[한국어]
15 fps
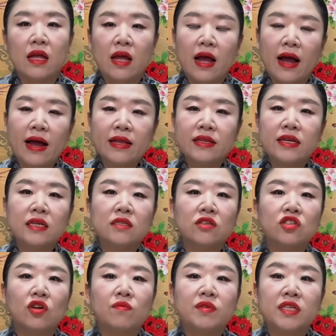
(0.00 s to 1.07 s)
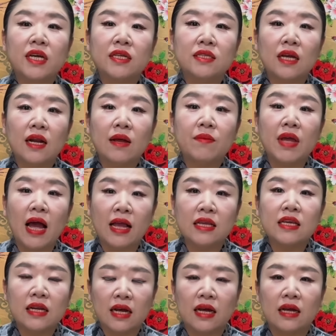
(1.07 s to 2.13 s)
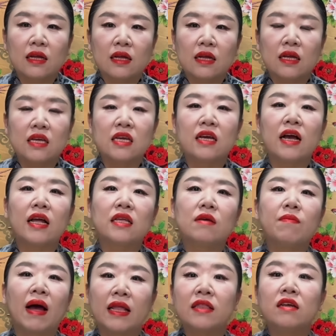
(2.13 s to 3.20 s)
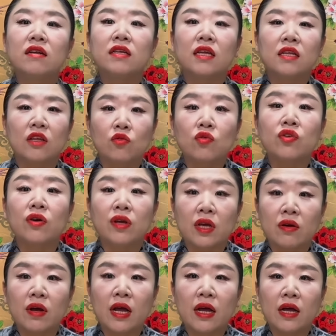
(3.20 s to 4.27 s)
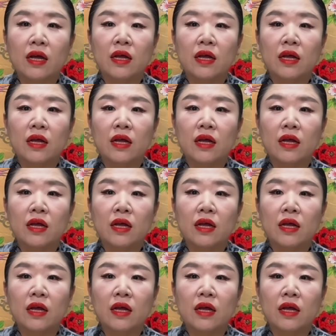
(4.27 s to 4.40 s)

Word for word: 하늘에서 점지한 사람이 아니라 인간이 만들어낸 대통령인 거야.